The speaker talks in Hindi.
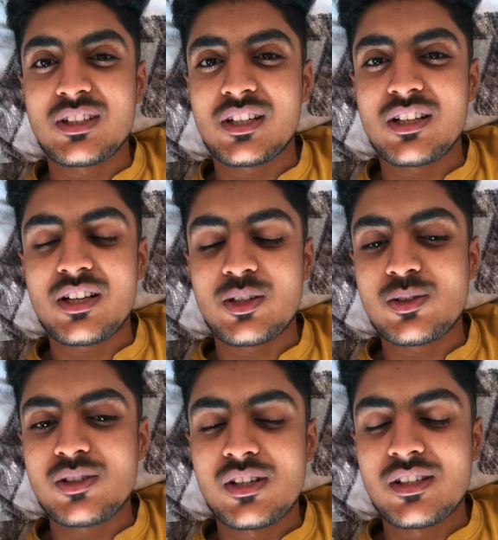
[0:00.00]
थक गए
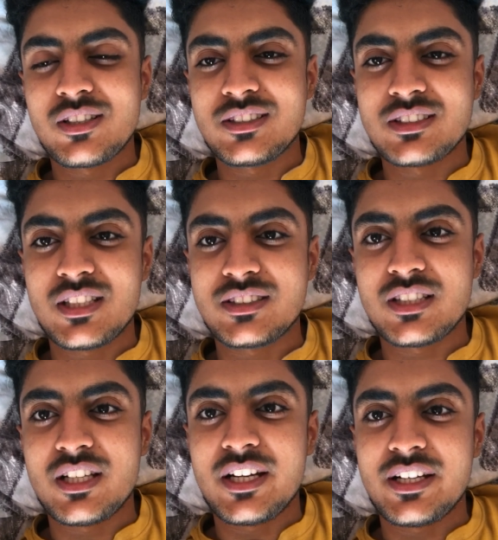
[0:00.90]
हो इसलिए
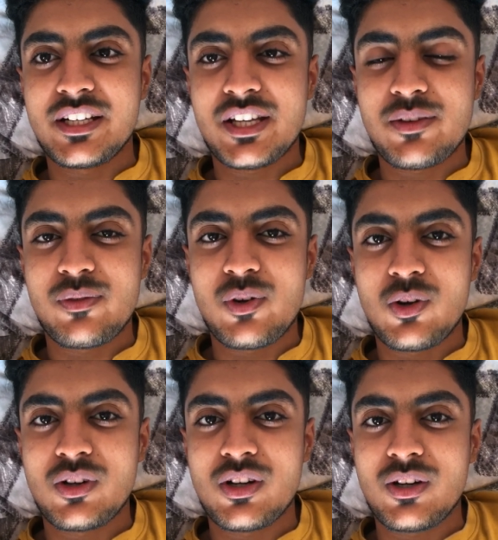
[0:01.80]
से लेट के
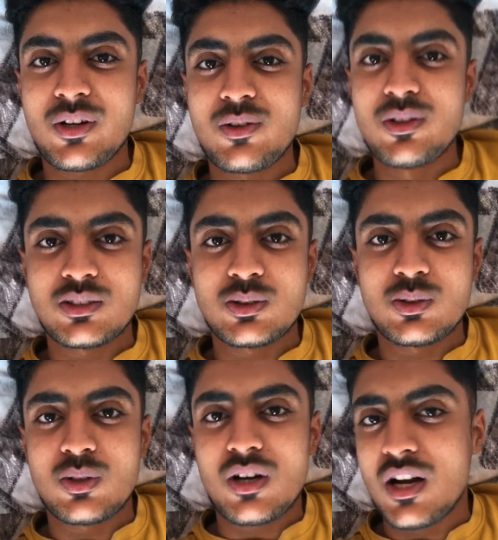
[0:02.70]
ब्लॉग कर रहा हूँ सो
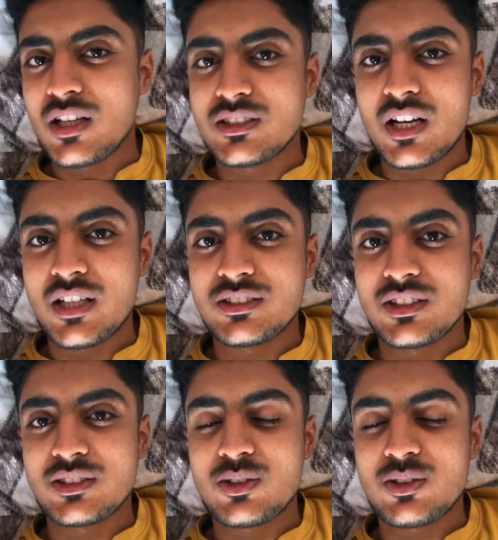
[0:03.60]
आज एडजस्ट